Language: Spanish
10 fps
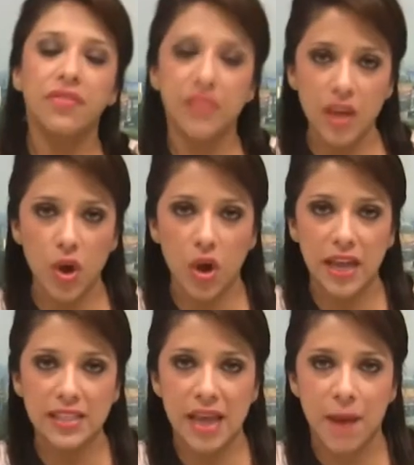Dijo
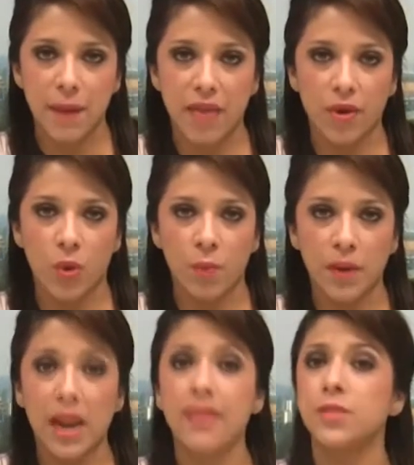que se habrá de
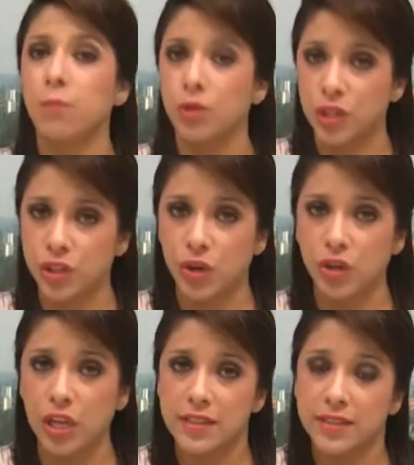cumplir la
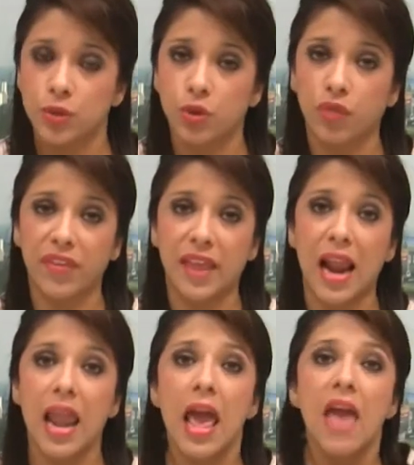disposición del Instituto
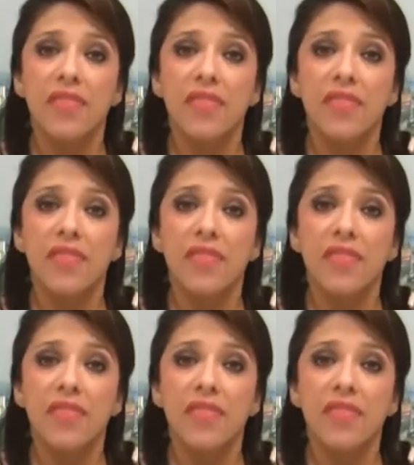Federal